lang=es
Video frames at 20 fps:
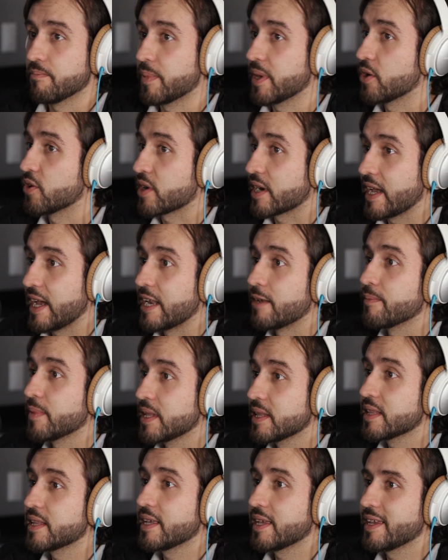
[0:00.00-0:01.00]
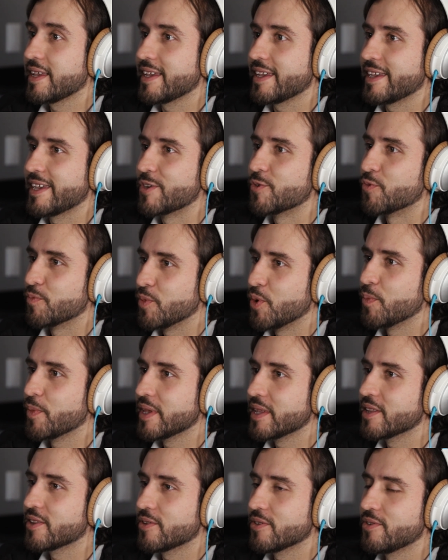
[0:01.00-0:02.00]
pero realmente en un
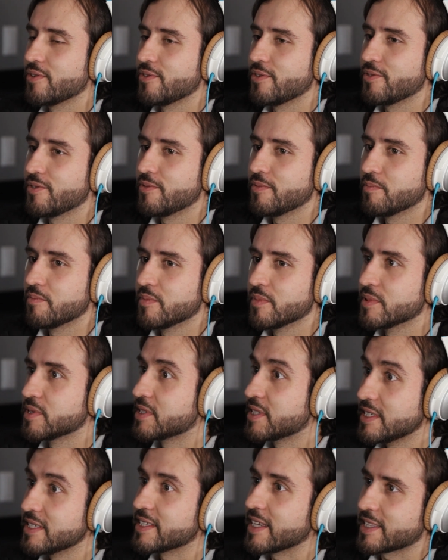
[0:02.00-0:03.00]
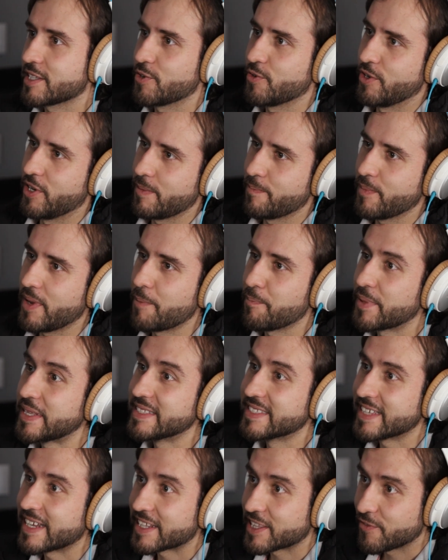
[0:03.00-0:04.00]
momento sí se atrevió a,
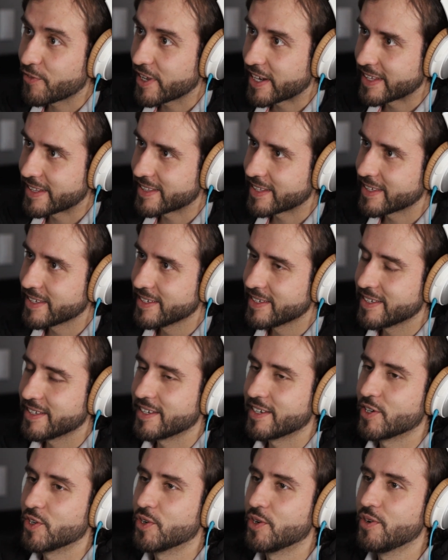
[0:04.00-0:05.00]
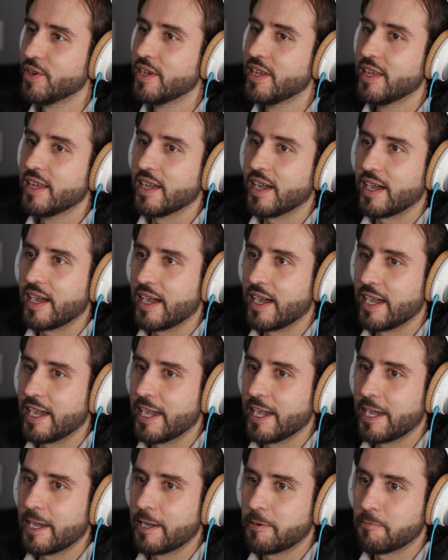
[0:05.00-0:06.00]
pensar diferente, ¿no?
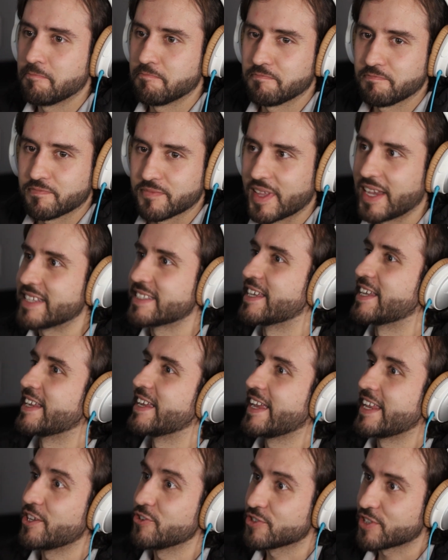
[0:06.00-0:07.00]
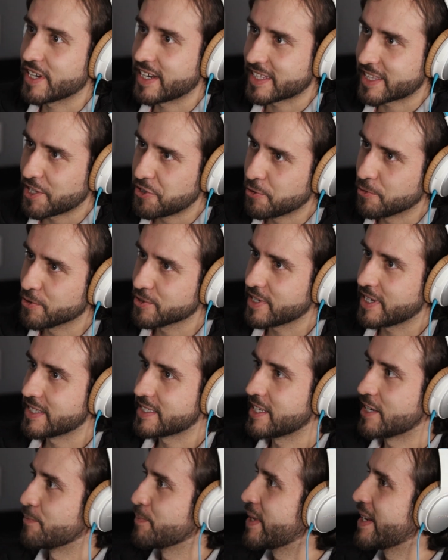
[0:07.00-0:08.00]
A, a, ser genios creativos, a
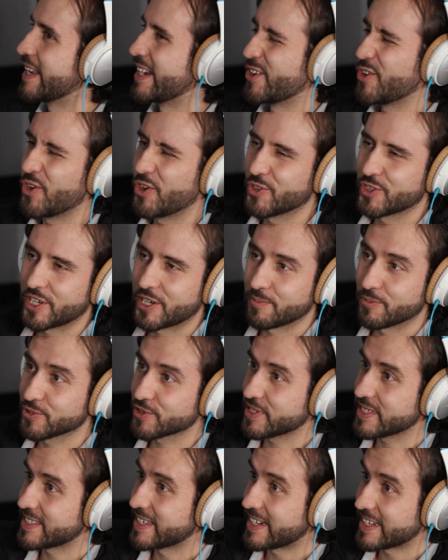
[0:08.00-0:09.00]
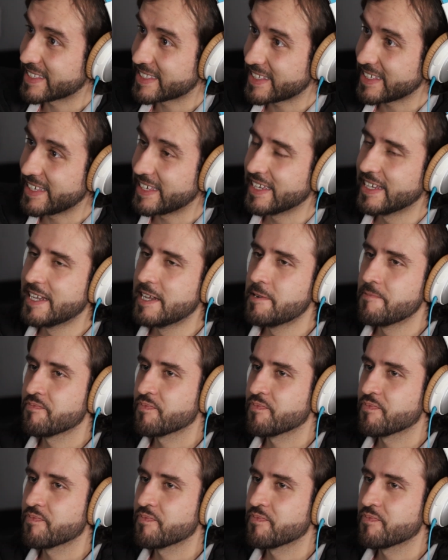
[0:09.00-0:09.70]
decir, mire, no, lo tenemos que hacer así.